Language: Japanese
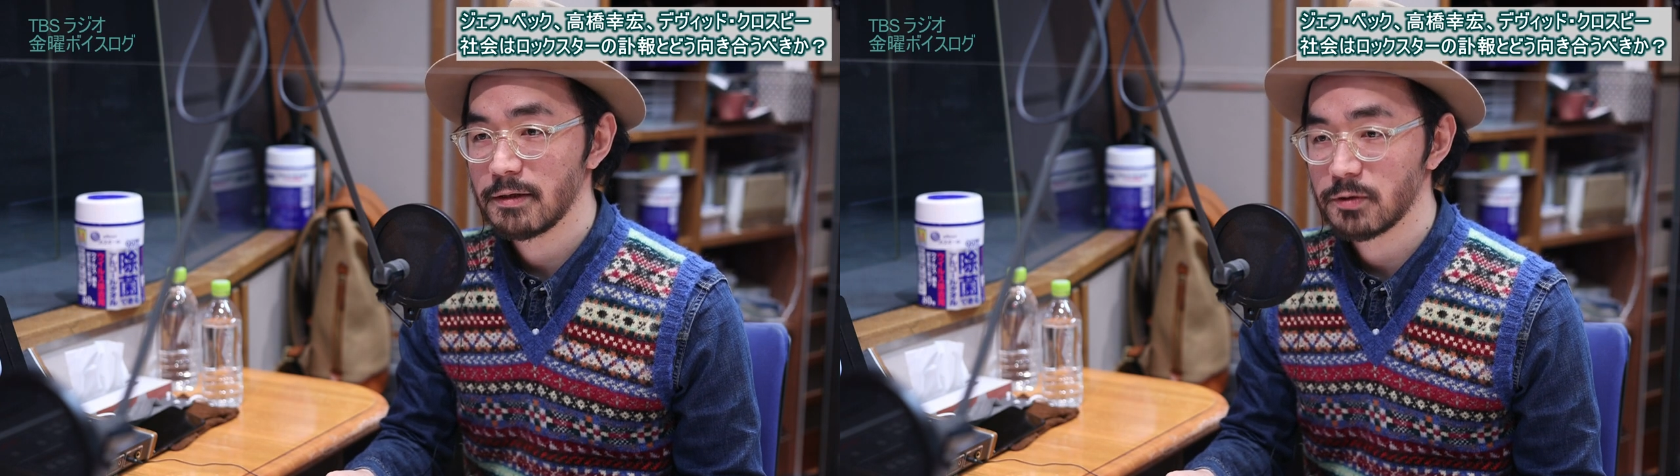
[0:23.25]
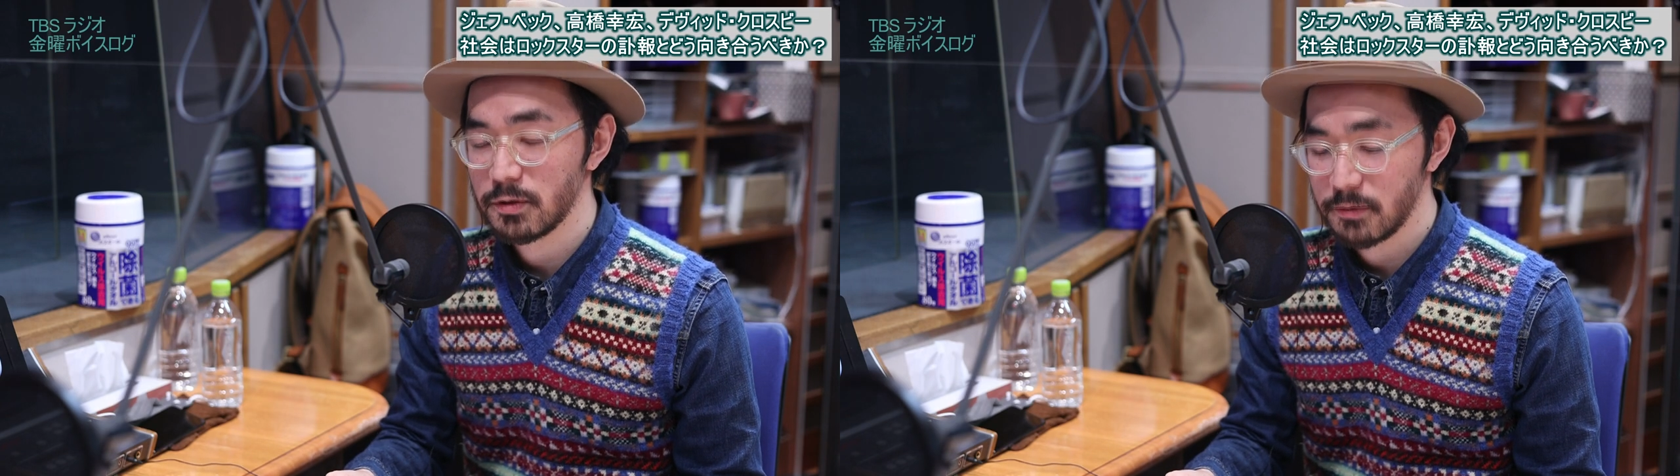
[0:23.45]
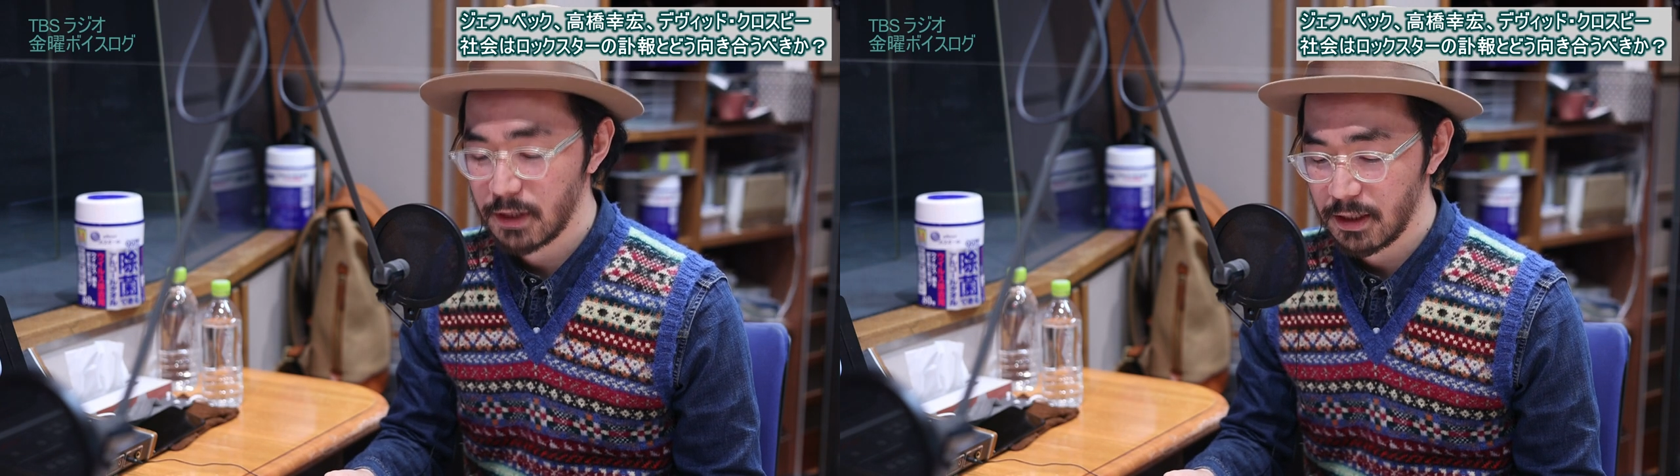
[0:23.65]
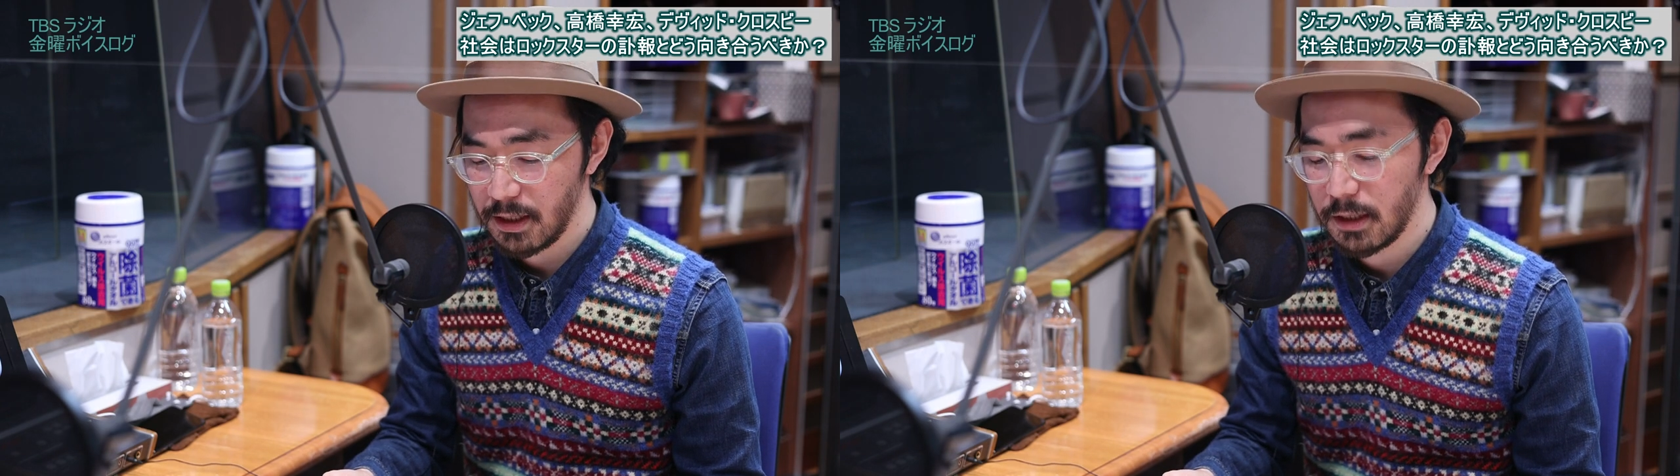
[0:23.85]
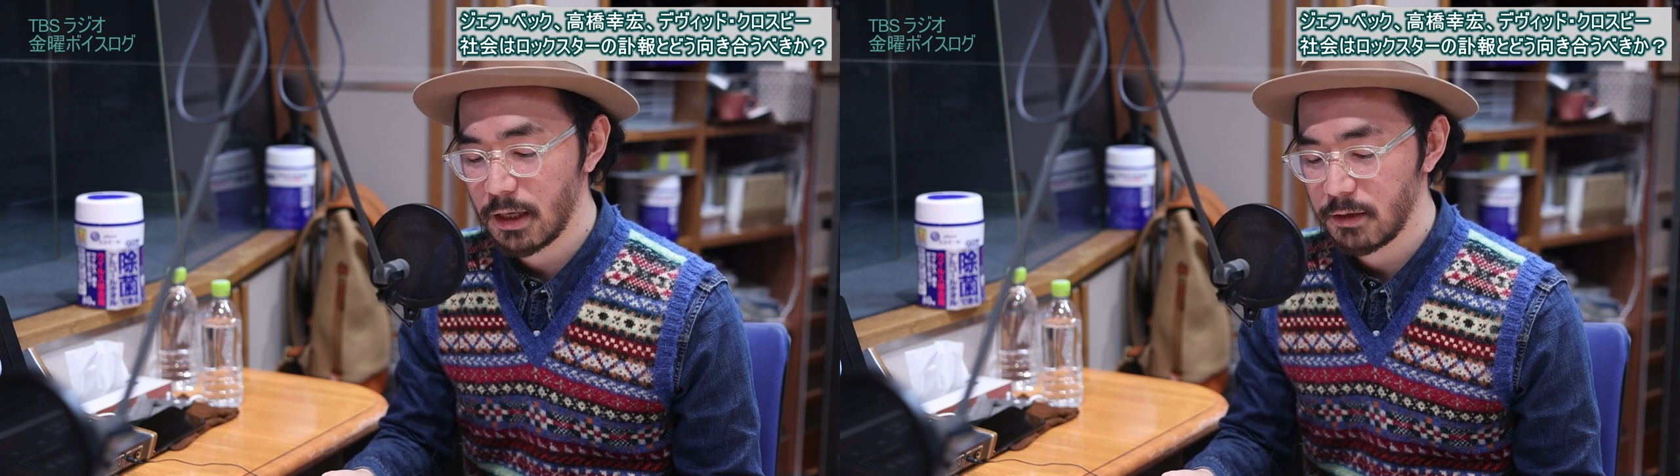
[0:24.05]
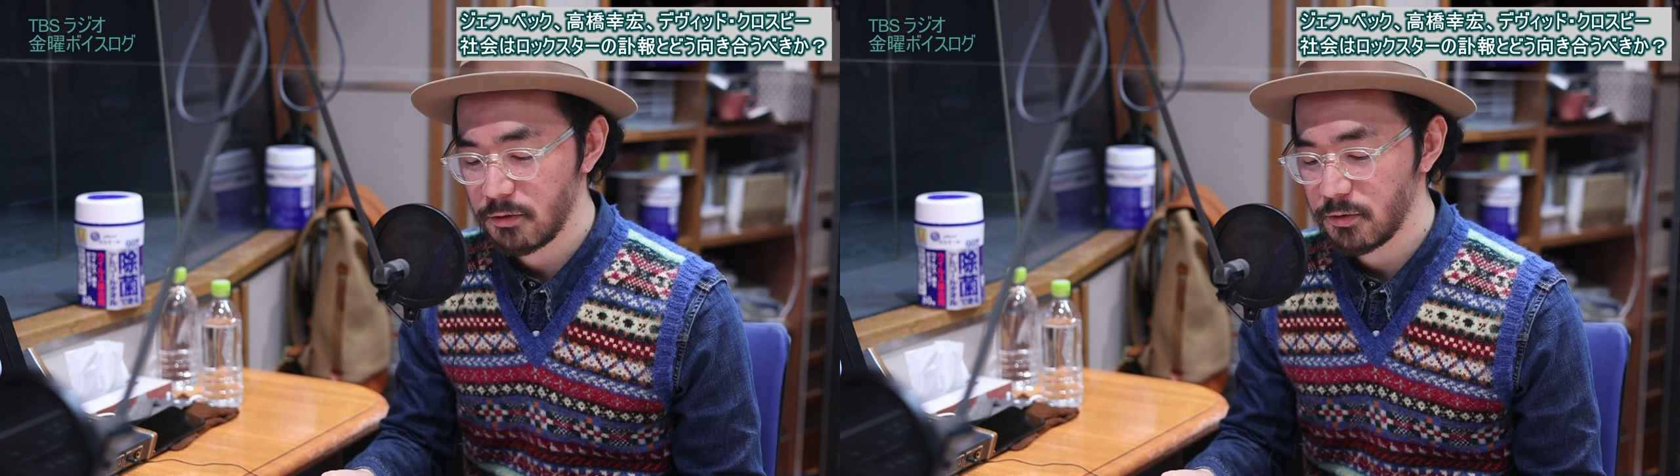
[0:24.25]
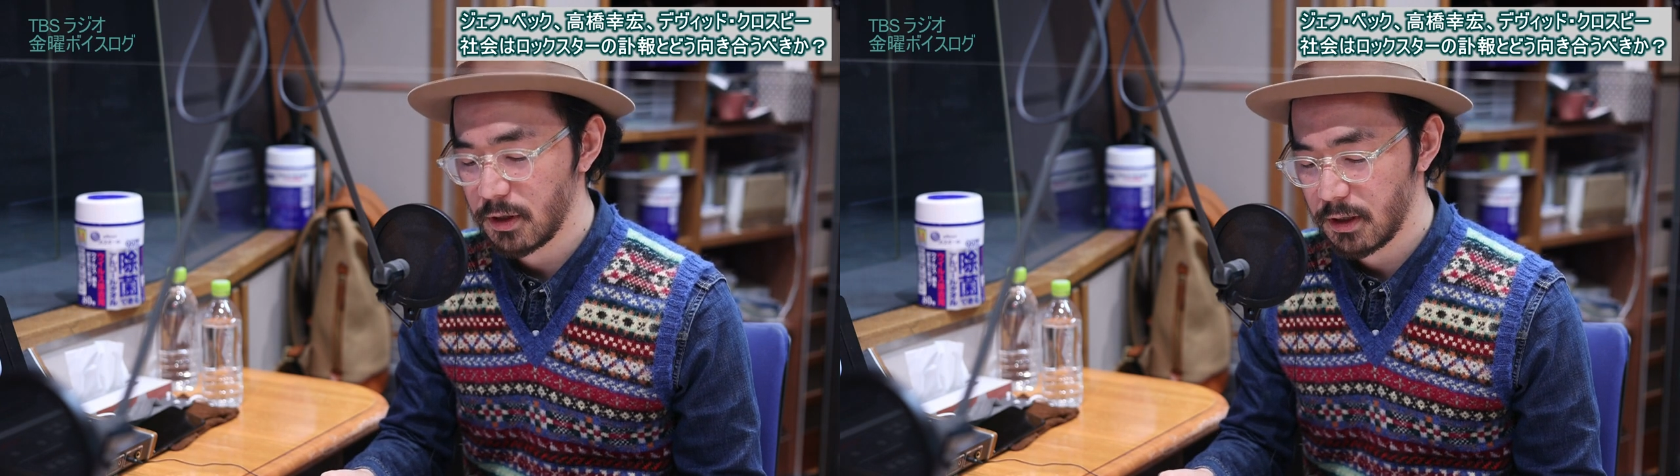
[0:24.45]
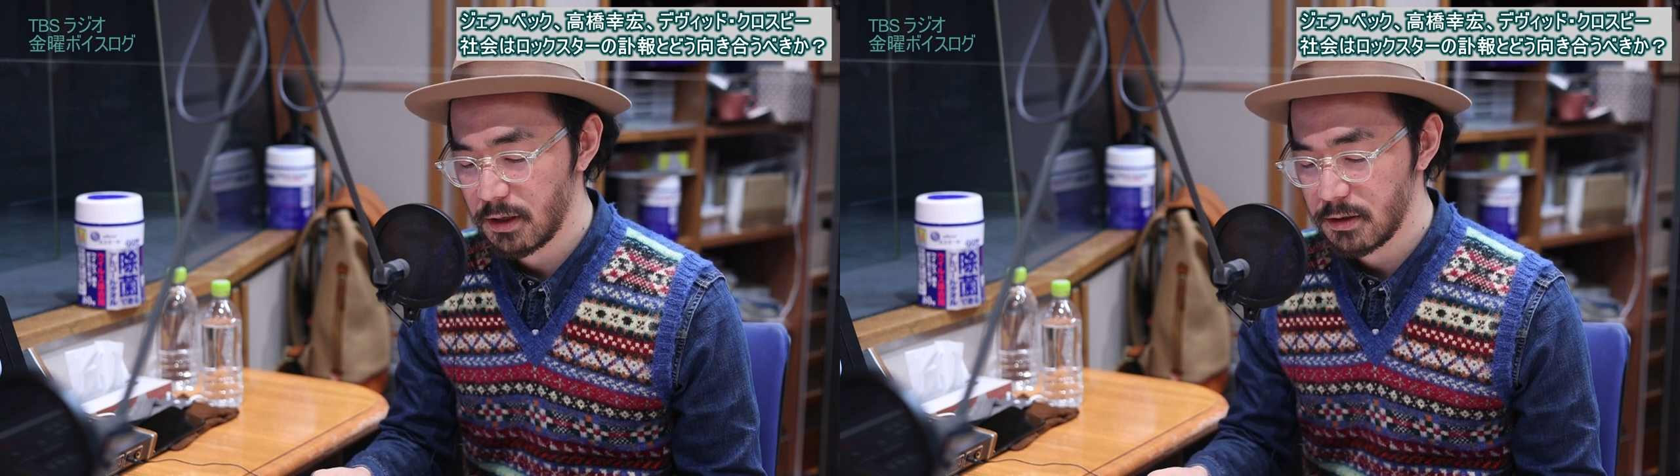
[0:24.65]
それをただ言いたいというだけな